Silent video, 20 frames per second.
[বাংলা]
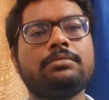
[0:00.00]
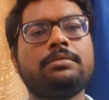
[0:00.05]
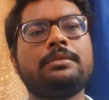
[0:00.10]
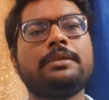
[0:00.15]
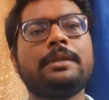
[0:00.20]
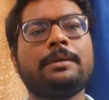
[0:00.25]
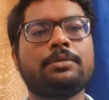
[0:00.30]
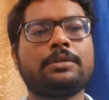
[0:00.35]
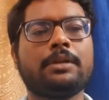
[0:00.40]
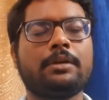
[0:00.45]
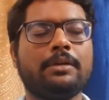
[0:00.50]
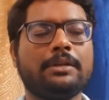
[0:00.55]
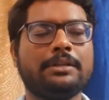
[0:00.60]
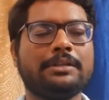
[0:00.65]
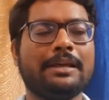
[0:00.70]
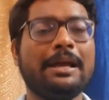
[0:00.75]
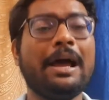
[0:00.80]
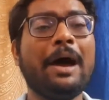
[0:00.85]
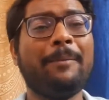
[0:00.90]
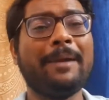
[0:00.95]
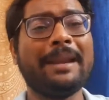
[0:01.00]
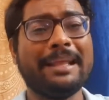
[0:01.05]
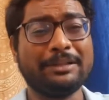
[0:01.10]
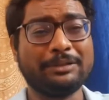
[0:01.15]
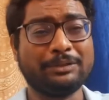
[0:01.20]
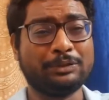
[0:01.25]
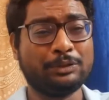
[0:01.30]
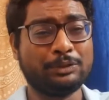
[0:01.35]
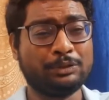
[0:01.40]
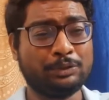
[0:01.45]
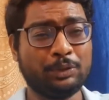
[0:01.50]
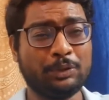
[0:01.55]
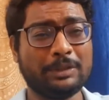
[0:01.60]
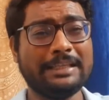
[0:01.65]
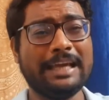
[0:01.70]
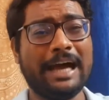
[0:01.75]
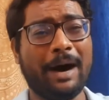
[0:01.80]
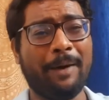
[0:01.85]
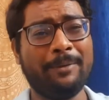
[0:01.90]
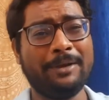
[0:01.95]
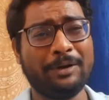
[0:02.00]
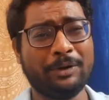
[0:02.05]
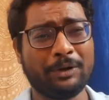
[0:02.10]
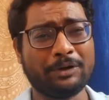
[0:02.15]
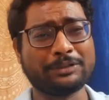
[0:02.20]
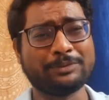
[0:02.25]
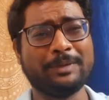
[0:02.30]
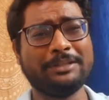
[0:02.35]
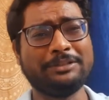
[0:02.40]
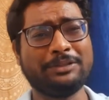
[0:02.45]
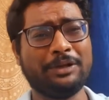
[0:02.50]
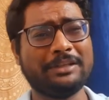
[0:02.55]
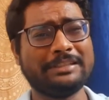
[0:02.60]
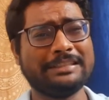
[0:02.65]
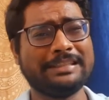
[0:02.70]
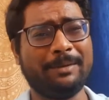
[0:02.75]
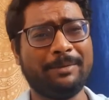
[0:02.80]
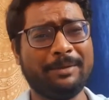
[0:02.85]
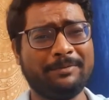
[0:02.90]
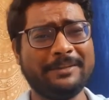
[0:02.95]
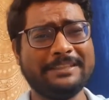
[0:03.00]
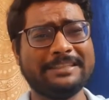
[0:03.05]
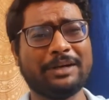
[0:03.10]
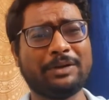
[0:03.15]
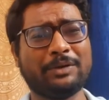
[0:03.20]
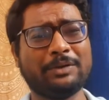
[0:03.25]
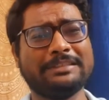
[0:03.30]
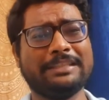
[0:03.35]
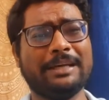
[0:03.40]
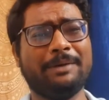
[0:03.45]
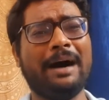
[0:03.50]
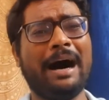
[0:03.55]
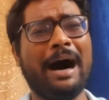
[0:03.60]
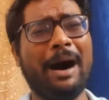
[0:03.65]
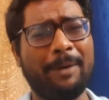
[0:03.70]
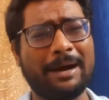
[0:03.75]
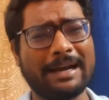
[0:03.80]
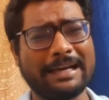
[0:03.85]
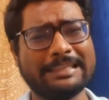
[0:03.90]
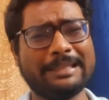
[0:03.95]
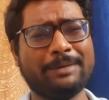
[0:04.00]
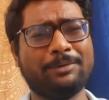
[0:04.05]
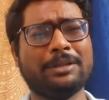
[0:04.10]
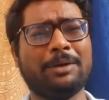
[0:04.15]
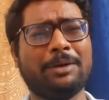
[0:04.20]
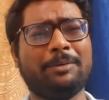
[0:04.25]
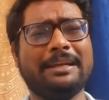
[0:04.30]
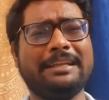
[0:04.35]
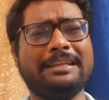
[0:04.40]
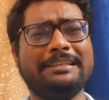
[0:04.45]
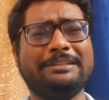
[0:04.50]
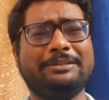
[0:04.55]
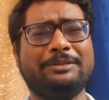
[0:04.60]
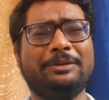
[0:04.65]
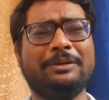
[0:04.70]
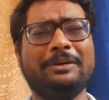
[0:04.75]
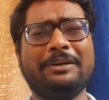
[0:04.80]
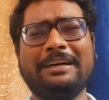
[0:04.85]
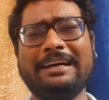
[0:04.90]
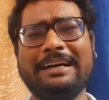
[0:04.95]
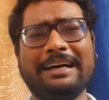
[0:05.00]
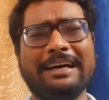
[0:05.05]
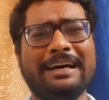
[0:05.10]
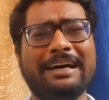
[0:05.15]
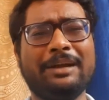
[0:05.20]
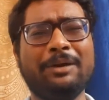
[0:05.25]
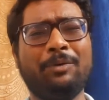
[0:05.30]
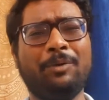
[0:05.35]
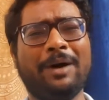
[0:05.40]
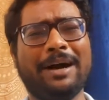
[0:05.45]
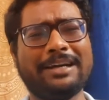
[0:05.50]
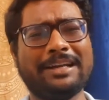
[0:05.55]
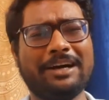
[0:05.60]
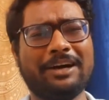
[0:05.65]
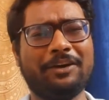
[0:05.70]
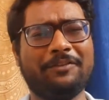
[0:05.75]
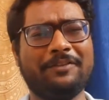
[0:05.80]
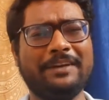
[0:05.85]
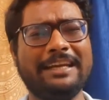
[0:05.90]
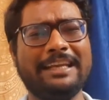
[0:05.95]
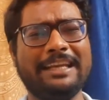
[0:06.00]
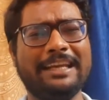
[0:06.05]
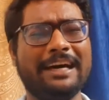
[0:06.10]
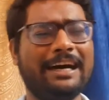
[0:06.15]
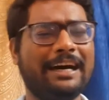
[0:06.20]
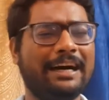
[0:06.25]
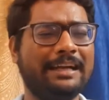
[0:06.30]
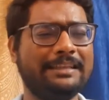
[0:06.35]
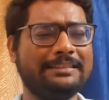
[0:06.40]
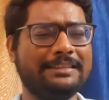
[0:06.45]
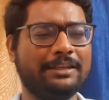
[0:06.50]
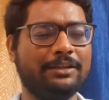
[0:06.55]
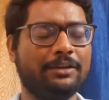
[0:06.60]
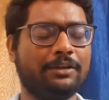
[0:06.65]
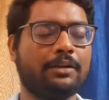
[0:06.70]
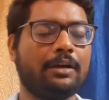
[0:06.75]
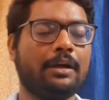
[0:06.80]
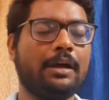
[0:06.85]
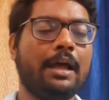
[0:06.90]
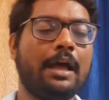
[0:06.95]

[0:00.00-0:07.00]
দেবতা হয়েছে মানে যদি আমি নর্থ মাইথোলজিতে আমি ফিচার করতাম আমাকে দেবতা বানিয়ে দিত ওয়াটার অফ ইন্ডিয়া যাই হোক